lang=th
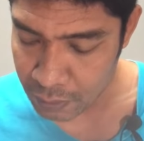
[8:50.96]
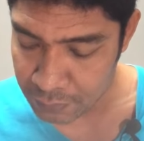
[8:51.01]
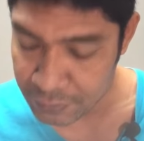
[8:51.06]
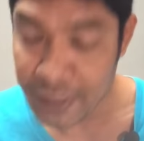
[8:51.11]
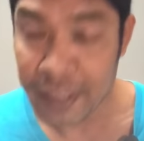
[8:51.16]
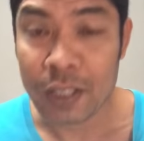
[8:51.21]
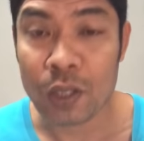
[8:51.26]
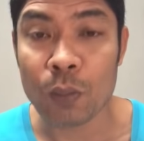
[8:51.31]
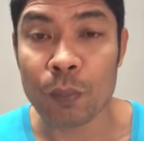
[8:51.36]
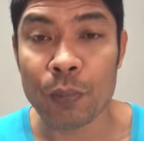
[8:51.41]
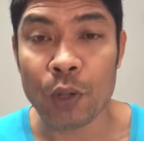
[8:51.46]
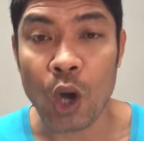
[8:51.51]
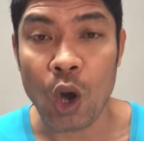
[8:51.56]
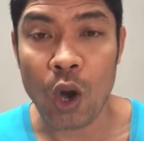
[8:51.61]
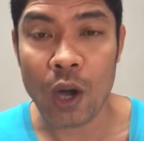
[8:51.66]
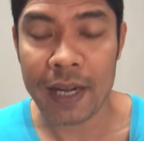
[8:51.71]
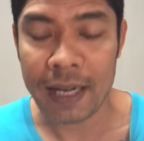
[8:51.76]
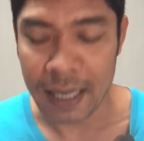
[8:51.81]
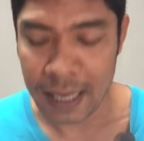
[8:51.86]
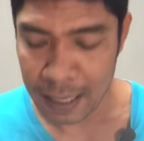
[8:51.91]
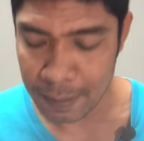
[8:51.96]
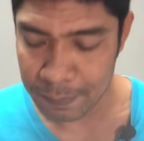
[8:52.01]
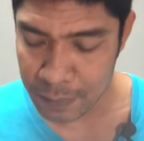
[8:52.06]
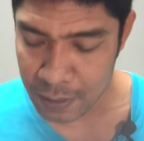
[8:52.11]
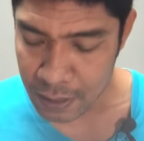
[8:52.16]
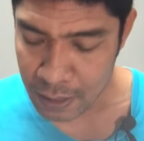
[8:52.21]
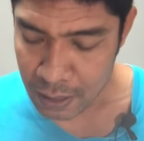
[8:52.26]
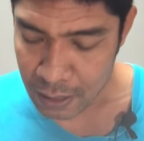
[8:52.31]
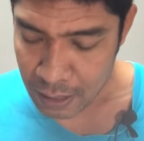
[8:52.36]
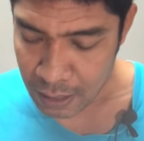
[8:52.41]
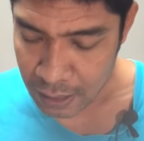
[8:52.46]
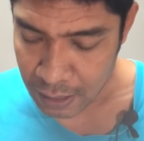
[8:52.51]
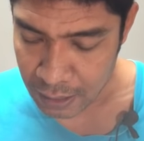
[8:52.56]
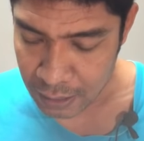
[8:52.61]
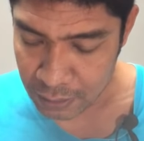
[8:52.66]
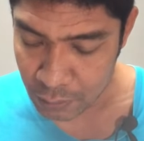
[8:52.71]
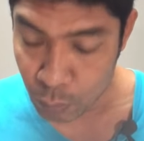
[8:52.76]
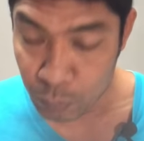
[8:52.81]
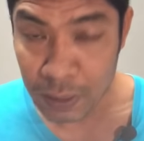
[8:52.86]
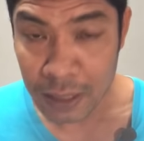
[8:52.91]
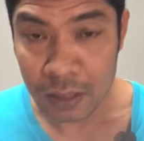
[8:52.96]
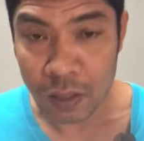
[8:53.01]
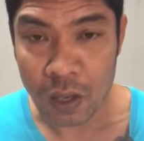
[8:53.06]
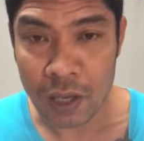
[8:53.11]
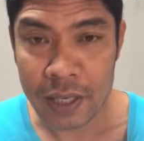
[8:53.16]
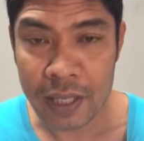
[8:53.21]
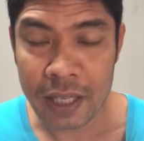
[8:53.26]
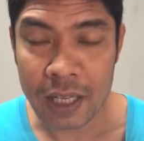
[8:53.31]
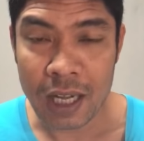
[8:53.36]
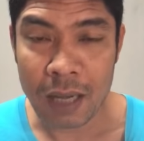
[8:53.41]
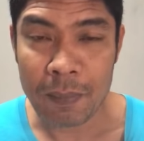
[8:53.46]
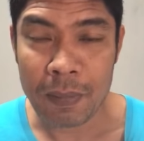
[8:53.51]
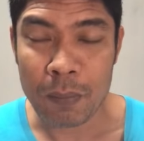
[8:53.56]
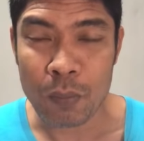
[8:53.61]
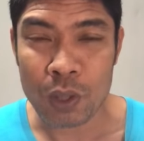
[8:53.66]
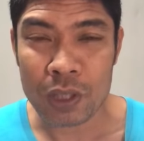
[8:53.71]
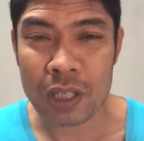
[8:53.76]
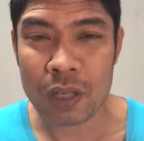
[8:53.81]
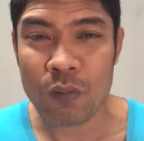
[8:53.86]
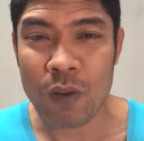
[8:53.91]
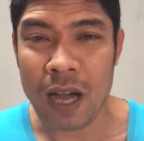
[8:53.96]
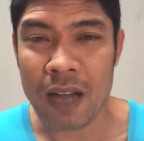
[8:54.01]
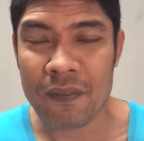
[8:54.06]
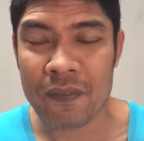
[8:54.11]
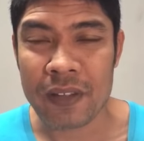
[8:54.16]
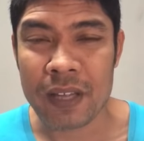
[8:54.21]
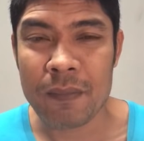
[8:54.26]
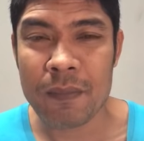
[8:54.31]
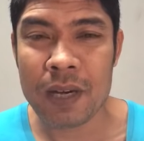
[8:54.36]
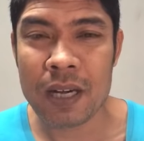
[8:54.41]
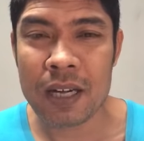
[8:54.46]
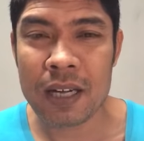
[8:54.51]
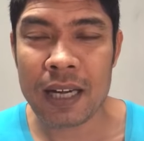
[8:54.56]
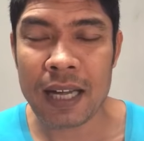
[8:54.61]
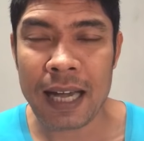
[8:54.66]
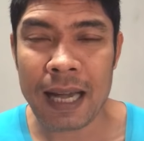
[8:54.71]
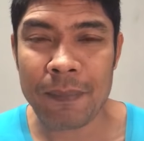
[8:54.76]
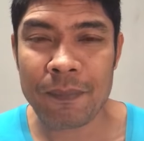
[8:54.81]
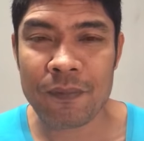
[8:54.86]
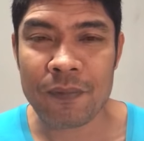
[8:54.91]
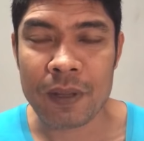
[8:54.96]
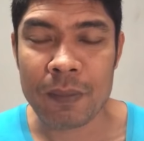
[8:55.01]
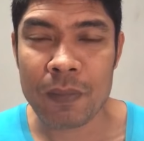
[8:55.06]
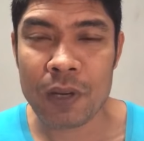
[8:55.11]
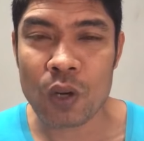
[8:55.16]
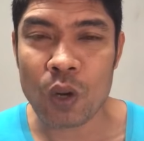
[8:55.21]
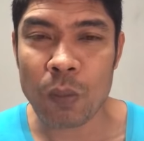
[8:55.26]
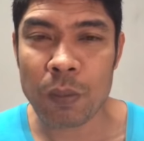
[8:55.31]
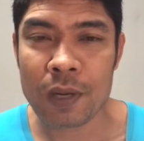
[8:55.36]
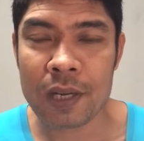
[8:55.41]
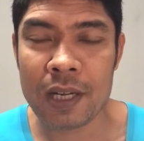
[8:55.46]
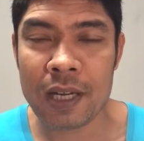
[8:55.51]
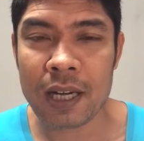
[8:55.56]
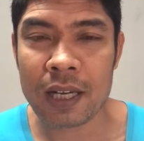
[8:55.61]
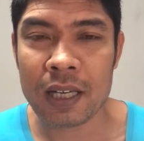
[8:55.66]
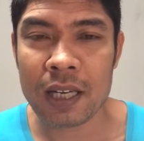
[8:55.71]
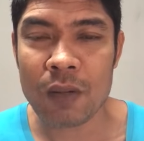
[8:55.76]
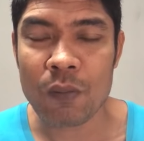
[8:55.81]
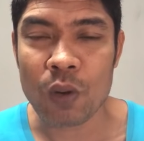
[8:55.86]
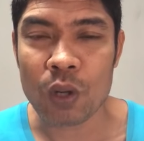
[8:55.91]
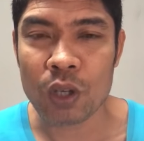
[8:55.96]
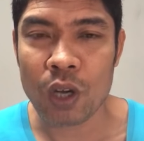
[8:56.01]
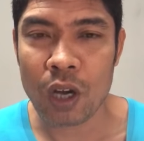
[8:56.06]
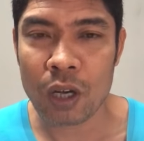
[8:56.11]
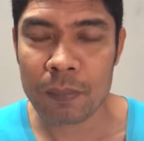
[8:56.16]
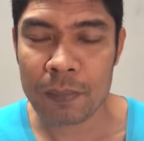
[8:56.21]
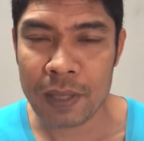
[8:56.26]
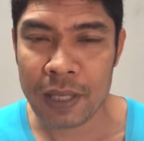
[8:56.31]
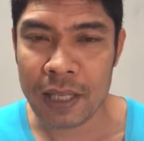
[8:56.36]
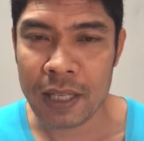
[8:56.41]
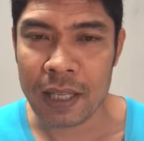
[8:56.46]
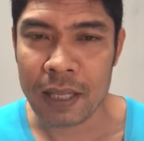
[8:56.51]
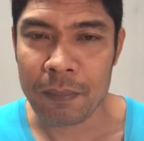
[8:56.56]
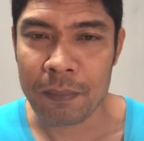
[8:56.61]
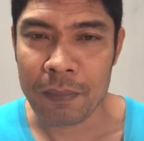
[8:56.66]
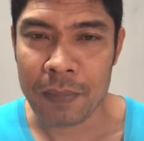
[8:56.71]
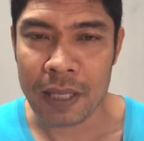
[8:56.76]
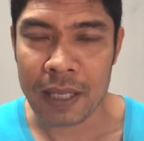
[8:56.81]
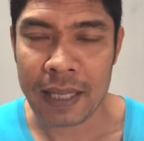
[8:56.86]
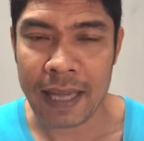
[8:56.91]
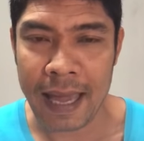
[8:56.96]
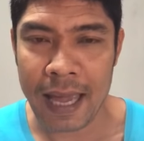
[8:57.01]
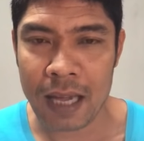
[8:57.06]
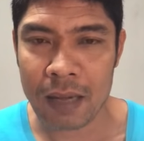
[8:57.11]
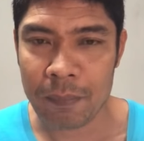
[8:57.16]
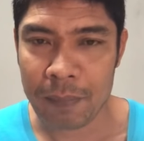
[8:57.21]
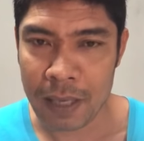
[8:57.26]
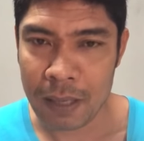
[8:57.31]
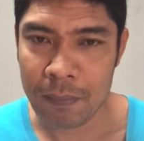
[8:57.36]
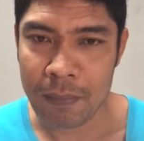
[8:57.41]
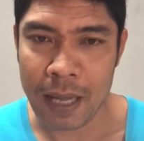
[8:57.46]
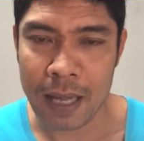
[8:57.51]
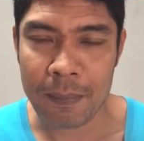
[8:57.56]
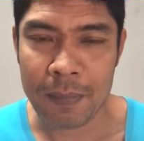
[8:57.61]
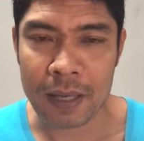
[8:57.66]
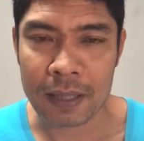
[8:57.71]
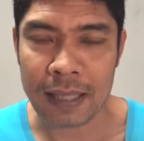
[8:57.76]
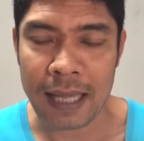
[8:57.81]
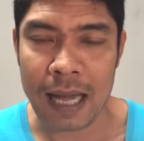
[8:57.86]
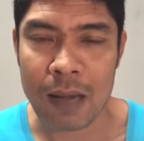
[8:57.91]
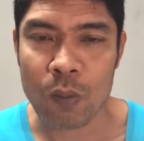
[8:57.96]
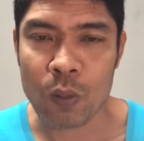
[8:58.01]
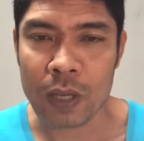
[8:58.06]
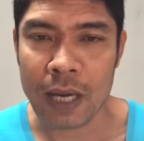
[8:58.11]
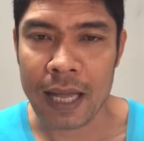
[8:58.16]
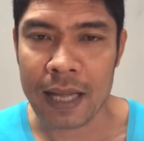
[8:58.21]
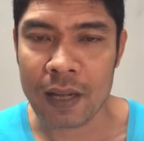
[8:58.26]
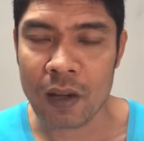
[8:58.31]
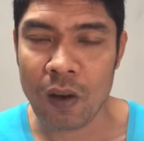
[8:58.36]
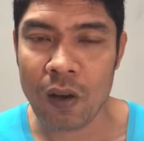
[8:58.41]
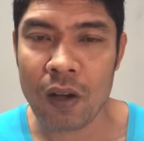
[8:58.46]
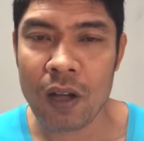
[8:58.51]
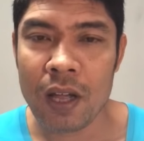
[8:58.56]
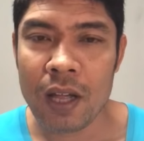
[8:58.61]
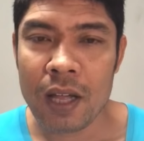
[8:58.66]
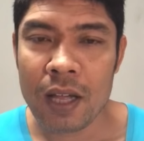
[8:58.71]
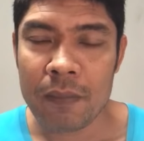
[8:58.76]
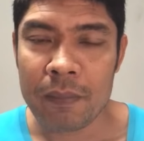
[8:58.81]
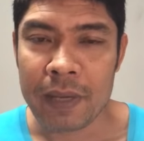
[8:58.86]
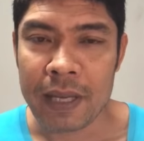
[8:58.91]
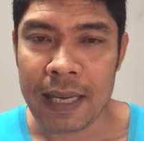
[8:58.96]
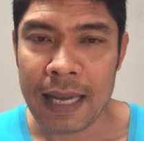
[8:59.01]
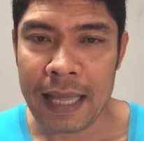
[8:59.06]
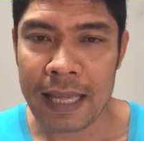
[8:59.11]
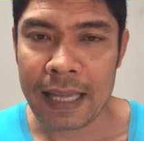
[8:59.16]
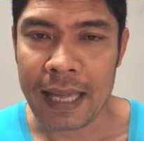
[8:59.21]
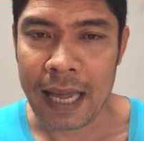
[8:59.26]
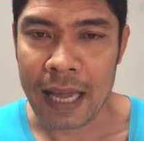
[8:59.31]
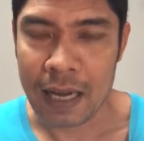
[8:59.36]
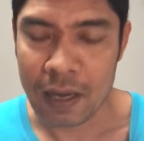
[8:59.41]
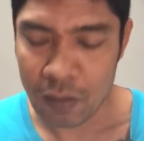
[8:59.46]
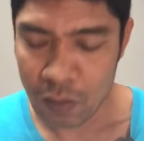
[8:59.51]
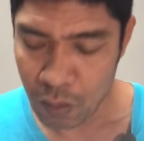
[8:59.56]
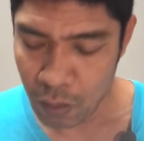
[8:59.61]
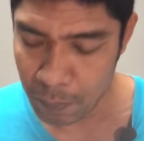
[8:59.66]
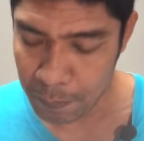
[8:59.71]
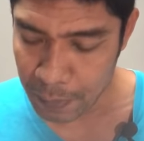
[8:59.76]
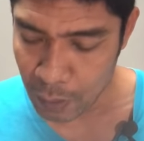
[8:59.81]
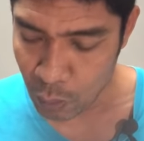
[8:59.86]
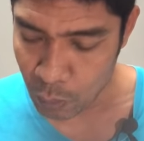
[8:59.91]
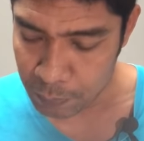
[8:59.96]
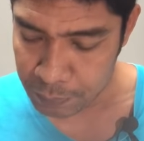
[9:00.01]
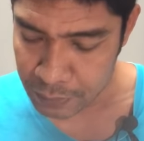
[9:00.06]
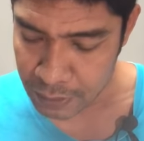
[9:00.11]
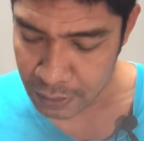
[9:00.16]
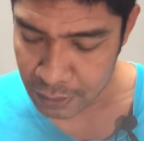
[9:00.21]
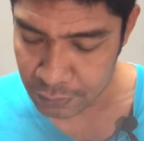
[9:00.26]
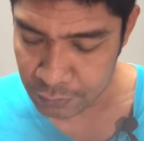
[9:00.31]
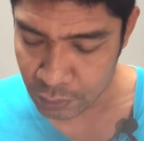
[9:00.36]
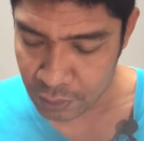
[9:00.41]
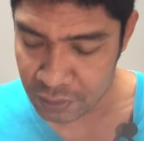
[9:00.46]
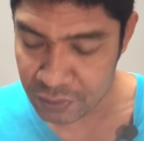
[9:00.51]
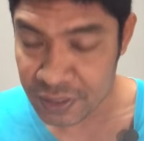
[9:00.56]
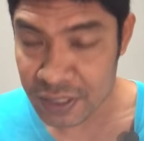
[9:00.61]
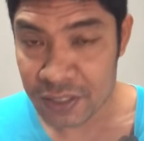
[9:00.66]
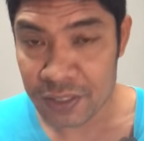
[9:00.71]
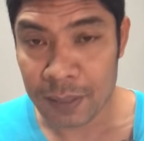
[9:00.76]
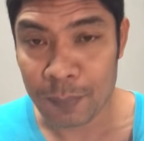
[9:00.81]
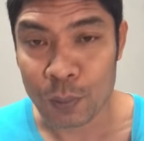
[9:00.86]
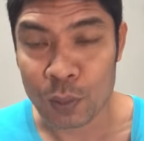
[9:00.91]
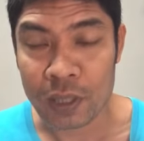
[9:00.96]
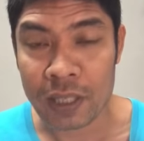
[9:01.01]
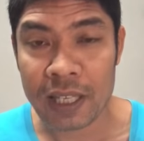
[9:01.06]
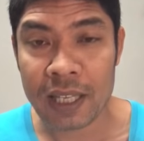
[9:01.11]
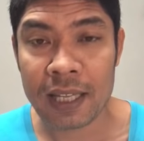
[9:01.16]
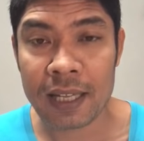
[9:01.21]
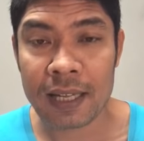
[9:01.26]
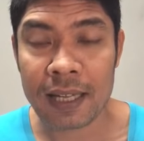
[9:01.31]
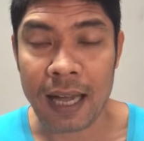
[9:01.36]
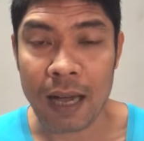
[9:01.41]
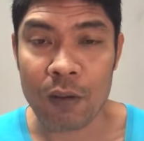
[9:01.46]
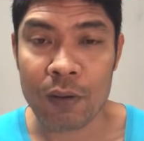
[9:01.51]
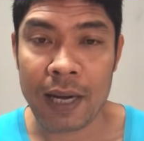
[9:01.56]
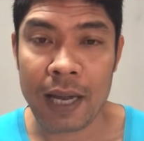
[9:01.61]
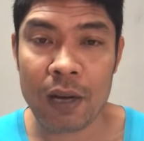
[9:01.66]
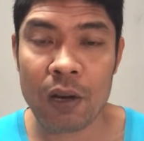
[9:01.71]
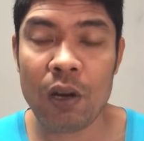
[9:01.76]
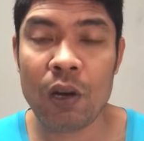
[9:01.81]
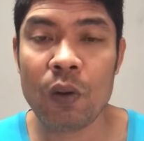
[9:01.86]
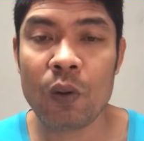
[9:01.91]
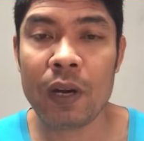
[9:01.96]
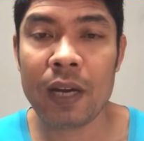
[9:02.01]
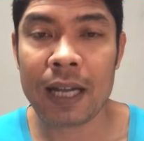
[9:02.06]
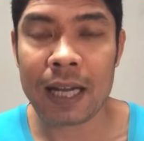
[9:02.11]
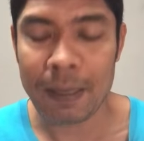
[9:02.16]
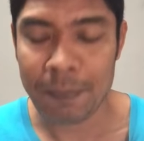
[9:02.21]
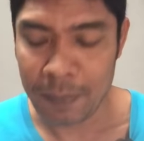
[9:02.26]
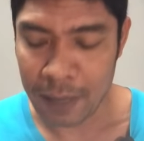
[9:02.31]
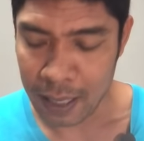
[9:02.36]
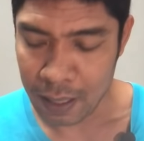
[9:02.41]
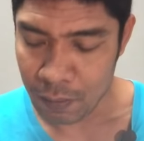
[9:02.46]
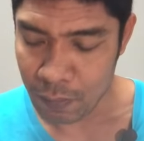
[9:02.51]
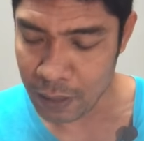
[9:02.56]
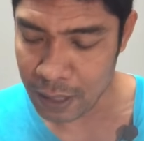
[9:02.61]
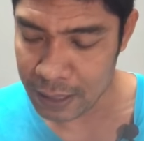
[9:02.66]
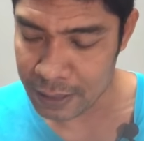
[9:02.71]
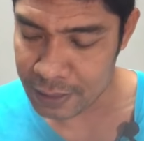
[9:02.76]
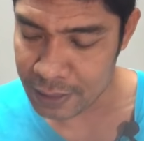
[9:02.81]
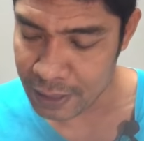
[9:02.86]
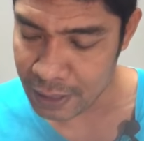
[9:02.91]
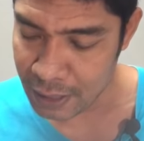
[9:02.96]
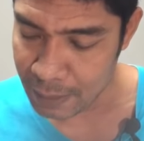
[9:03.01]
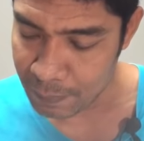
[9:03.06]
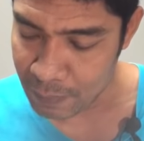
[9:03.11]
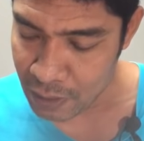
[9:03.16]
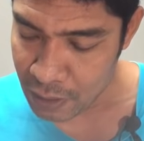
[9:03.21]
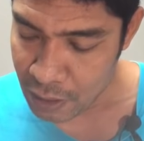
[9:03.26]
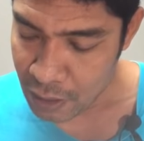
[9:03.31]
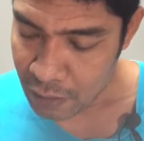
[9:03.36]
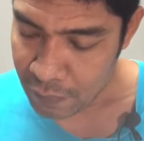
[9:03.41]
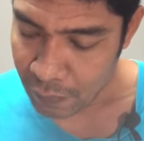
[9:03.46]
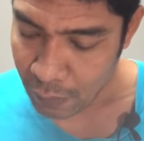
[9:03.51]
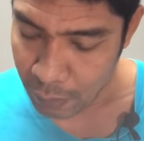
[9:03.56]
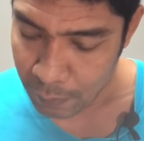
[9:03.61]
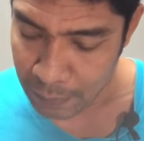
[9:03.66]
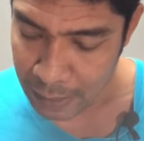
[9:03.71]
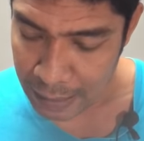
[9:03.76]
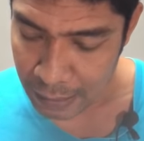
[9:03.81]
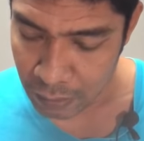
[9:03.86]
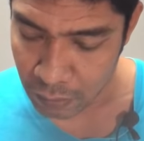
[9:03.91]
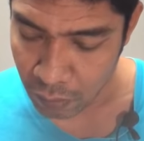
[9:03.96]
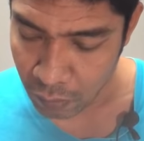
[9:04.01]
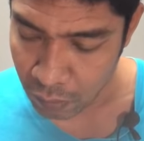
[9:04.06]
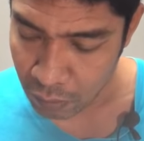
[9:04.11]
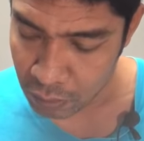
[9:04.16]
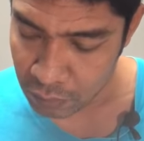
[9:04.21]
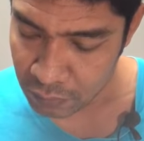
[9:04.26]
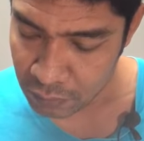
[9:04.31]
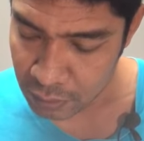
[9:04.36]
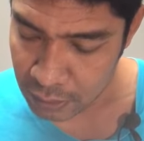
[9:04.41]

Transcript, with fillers: สิทธิ์หนุ่มน้อยนะครับหนุ่มตังน้อยนี่ก็เป็นมวยจังหวะฝีมือนะครับฝีมือครบเครื่องเลยวงนอกมีมีแข้งเป็นใบเบิกทางวงในก็มีไล่แขน แล้วก็ประกบตีส่วนสินสมุทรนี่เข่าในล้วนๆ นะครับ เข่าอาชีพ ฟอร์มหลังของ